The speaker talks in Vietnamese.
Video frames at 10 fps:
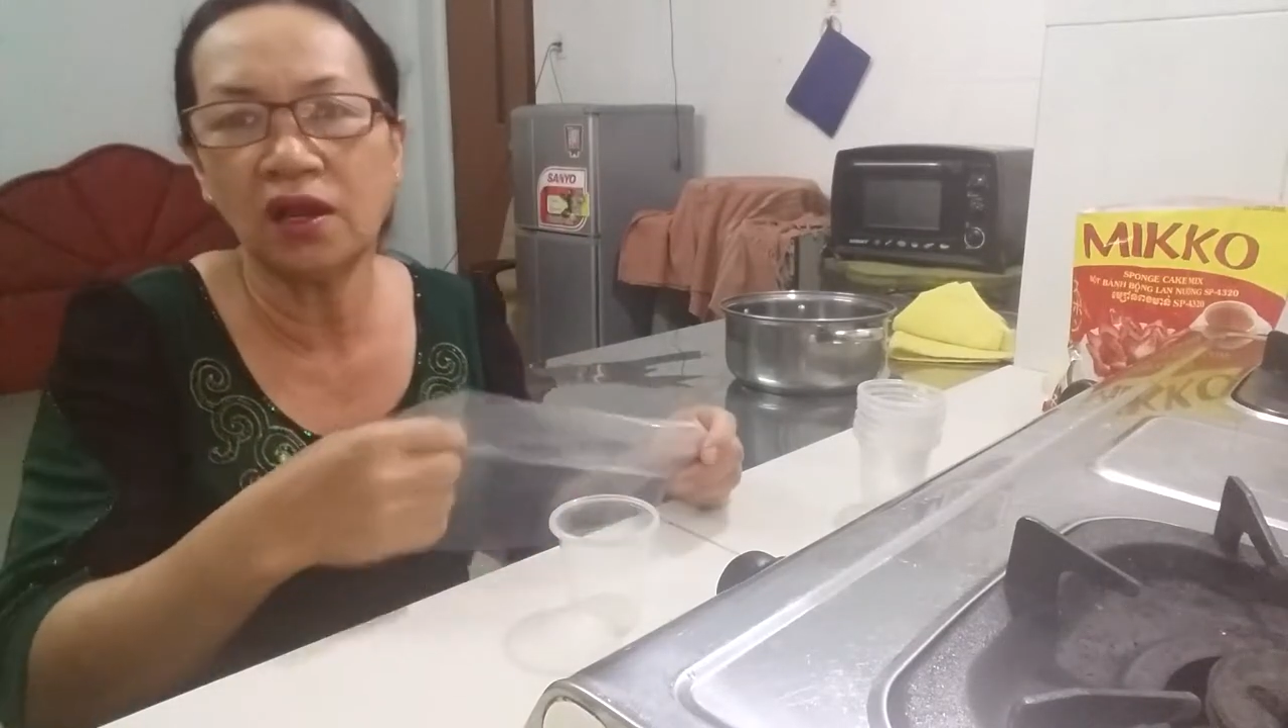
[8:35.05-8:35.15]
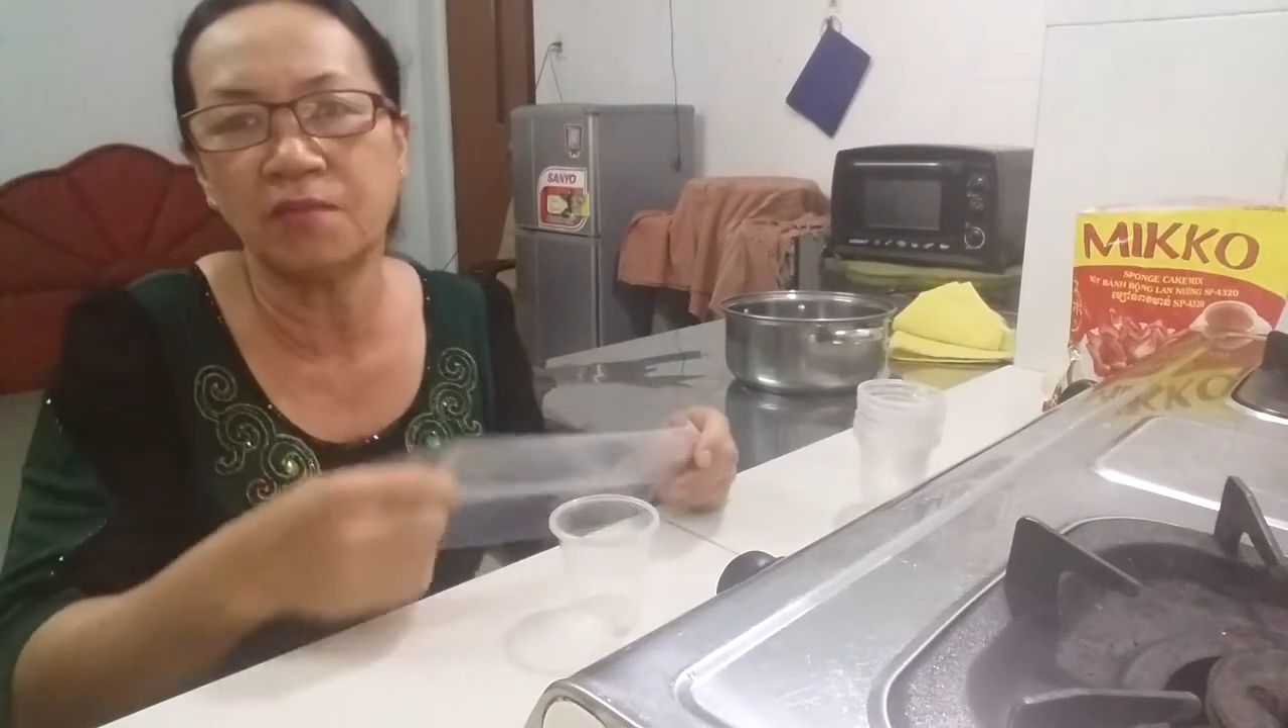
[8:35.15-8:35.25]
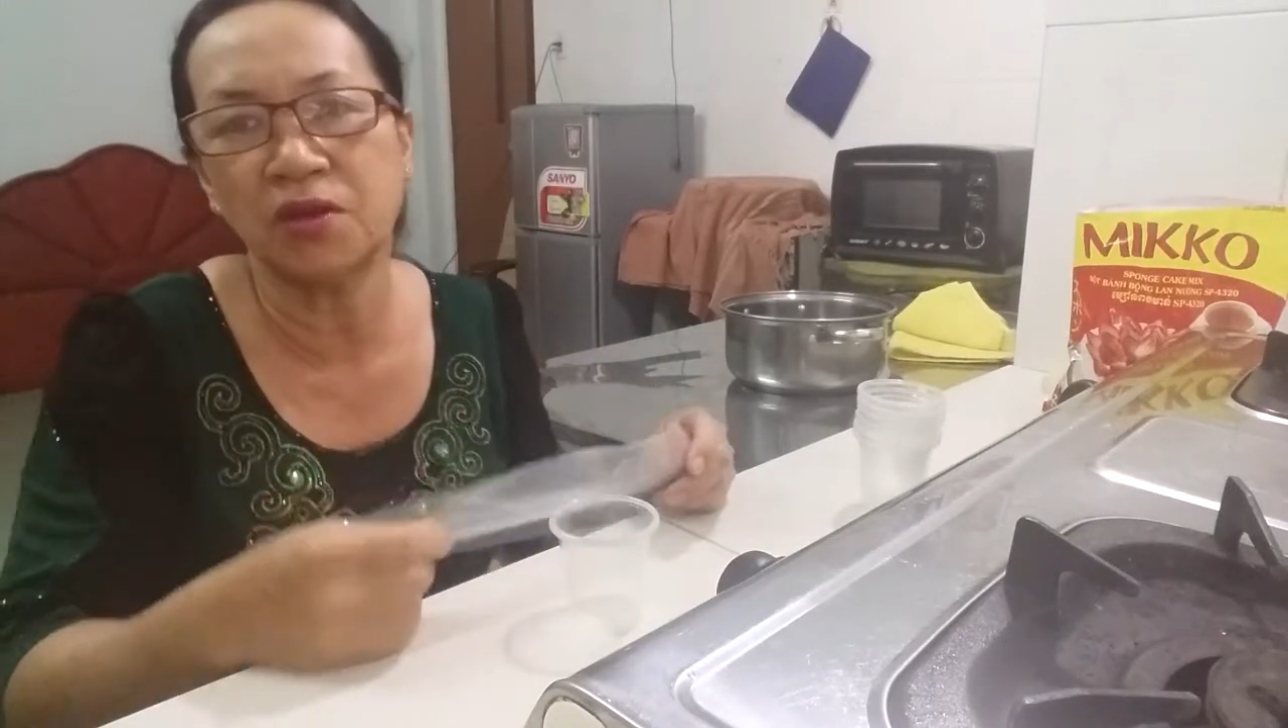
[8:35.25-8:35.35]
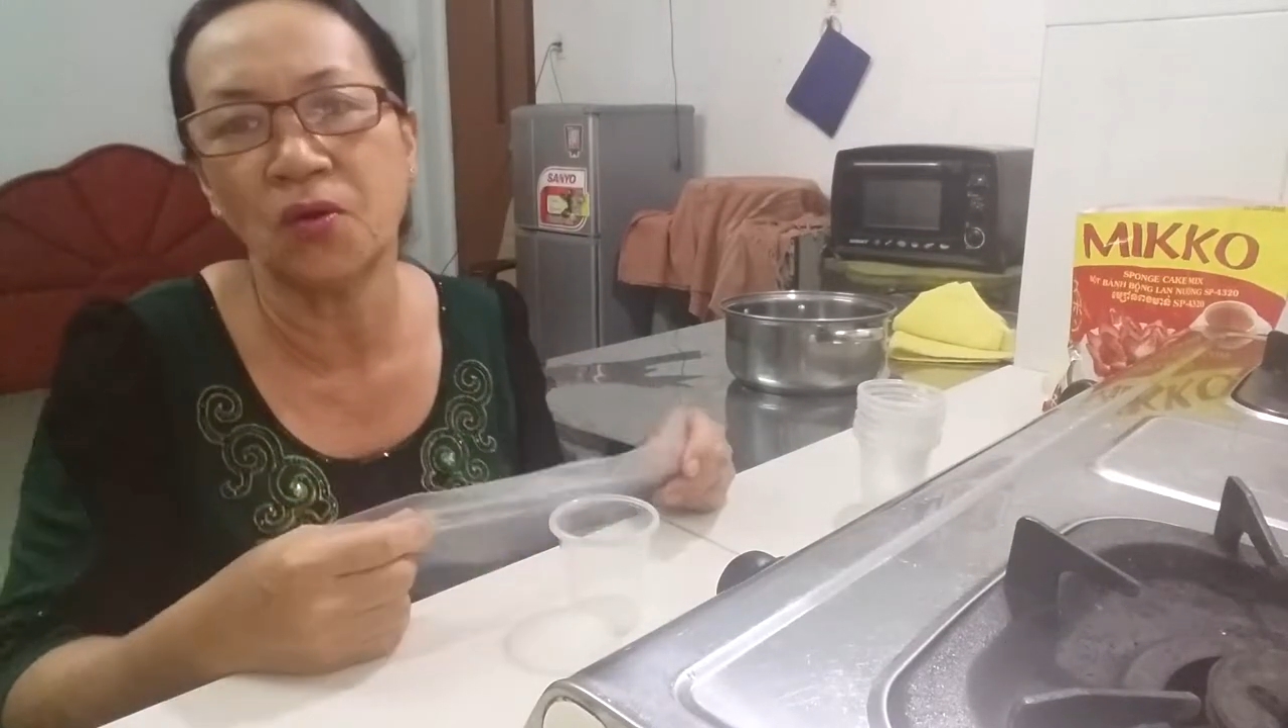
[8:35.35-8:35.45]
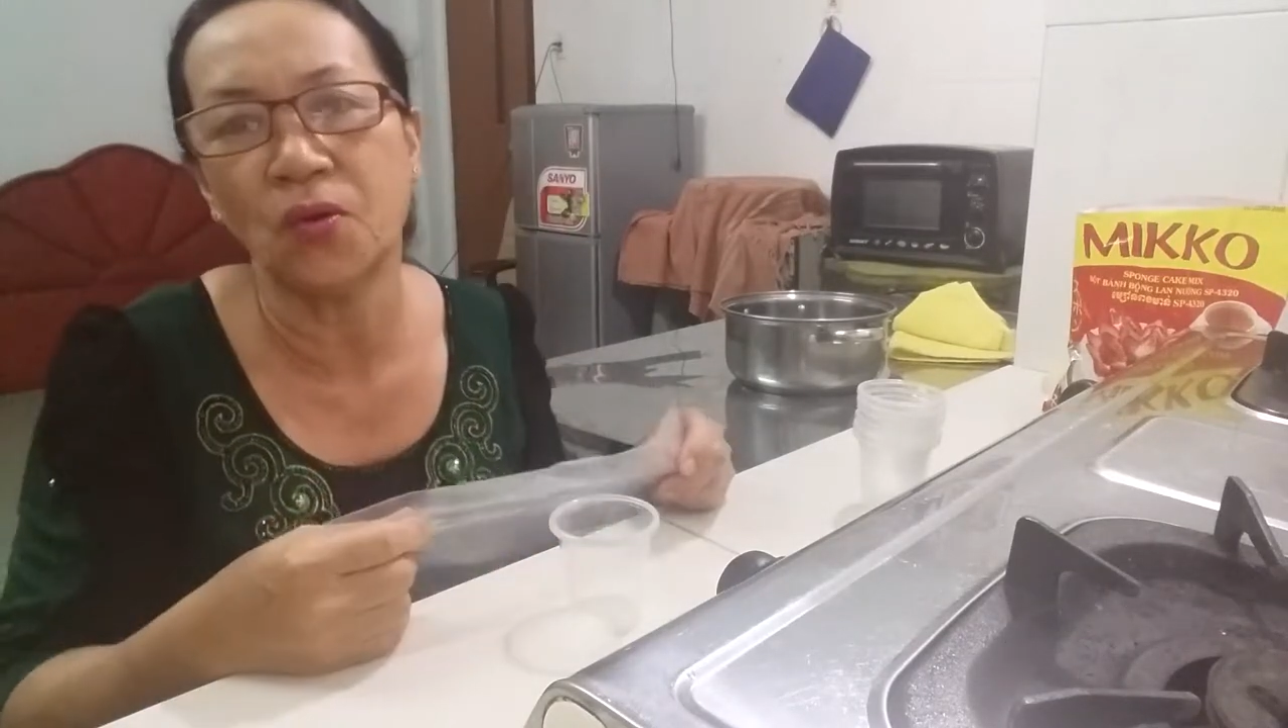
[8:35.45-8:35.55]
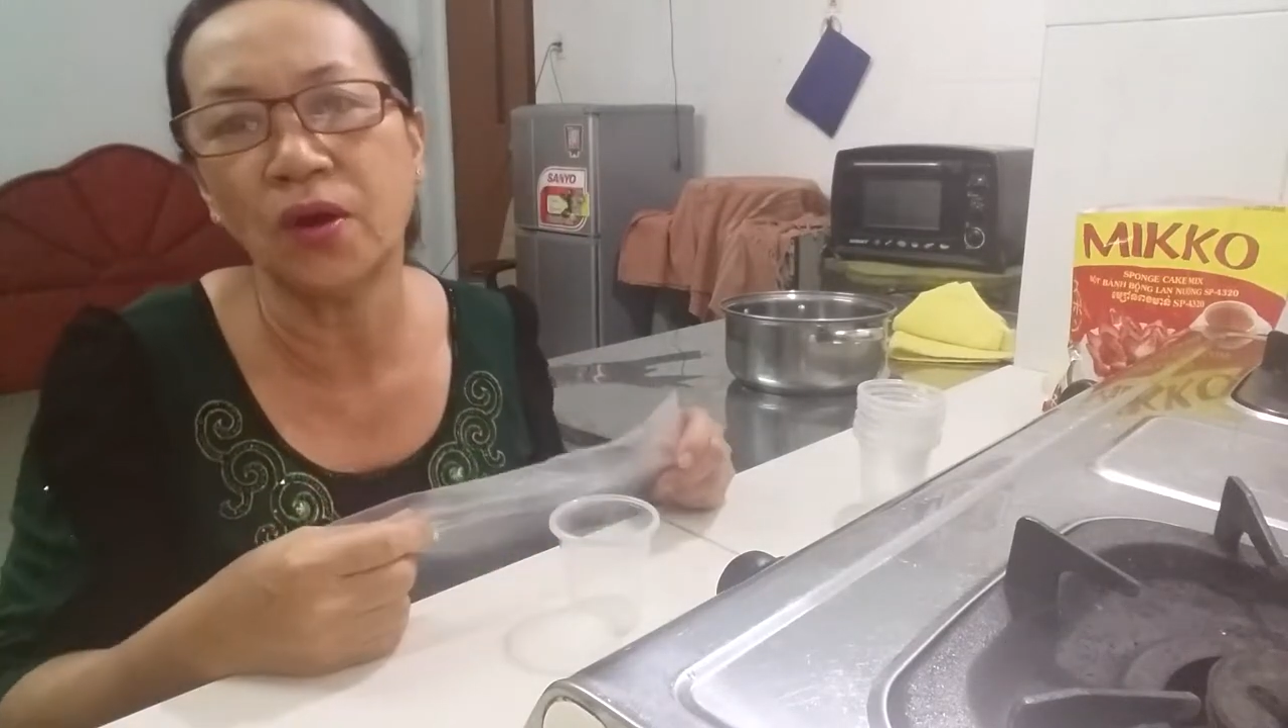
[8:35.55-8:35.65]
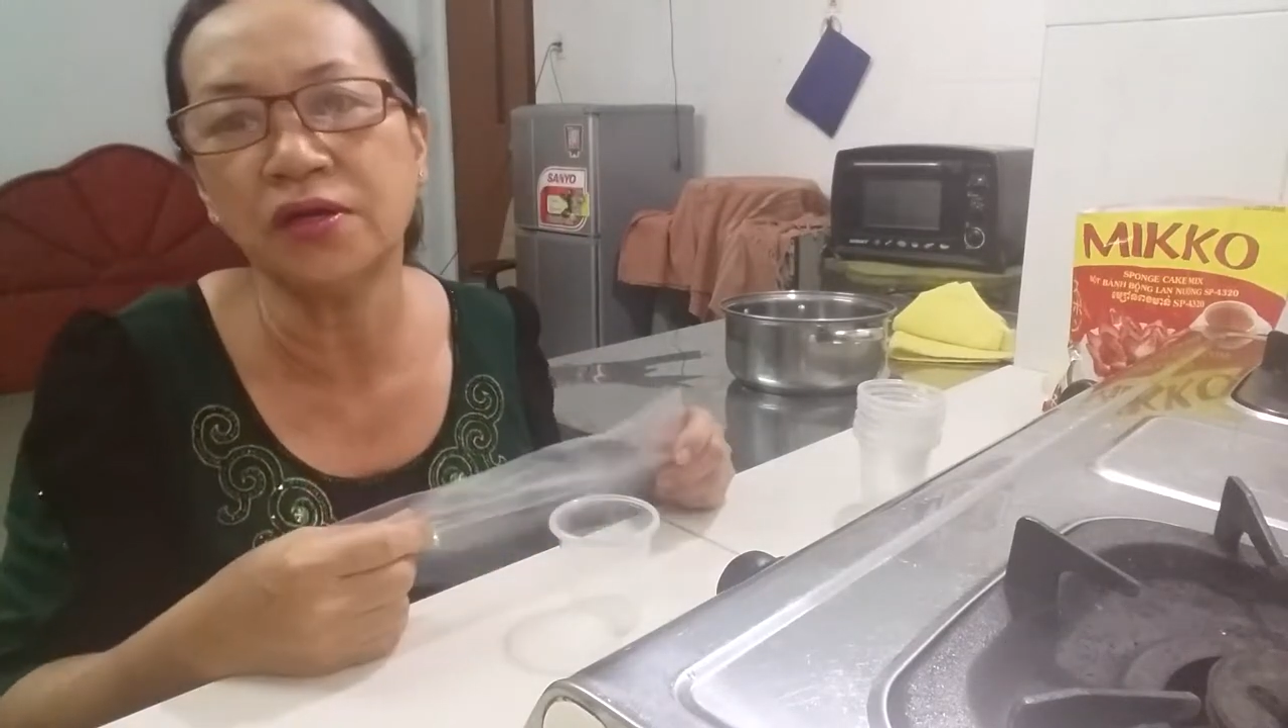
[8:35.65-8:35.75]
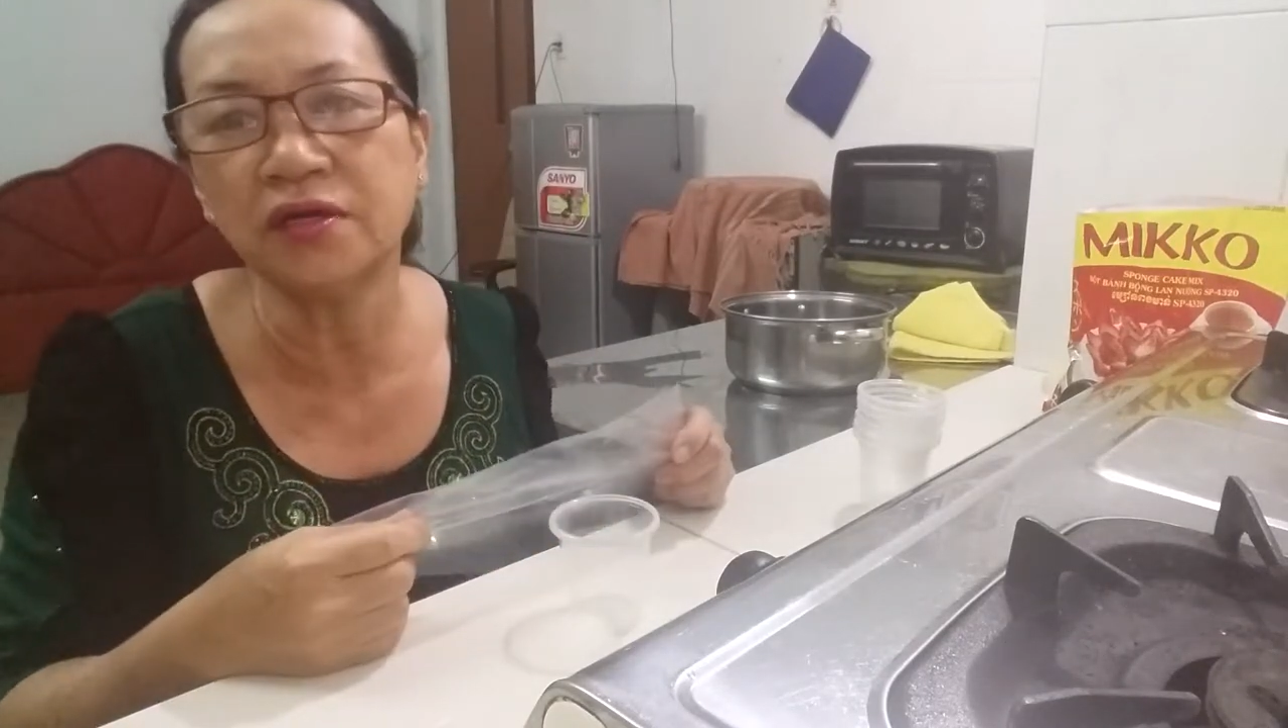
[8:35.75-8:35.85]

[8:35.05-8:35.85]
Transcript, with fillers: là mình ủ